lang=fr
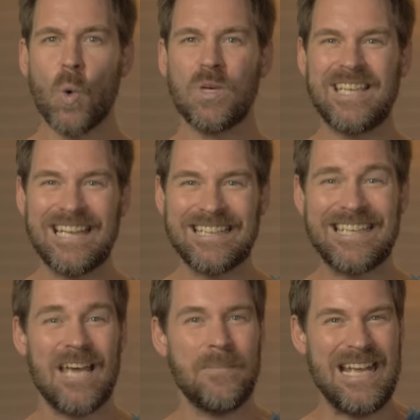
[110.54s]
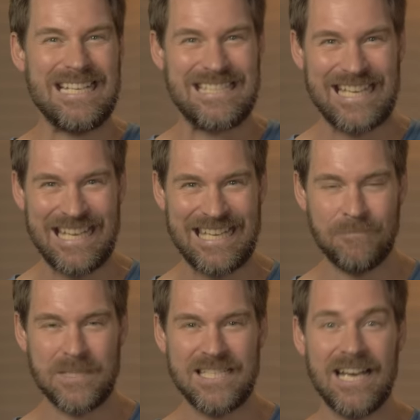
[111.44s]
au 4e et
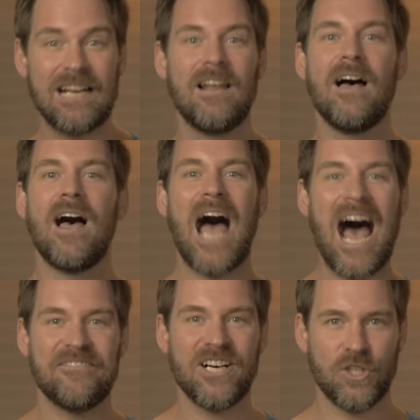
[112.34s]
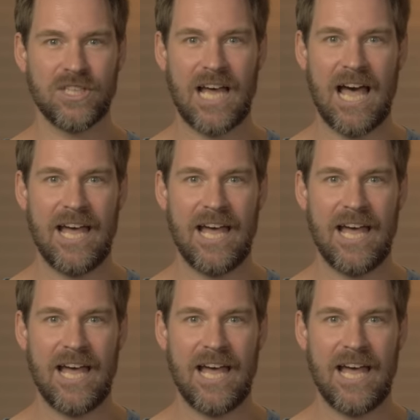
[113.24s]
5e siècle avant notre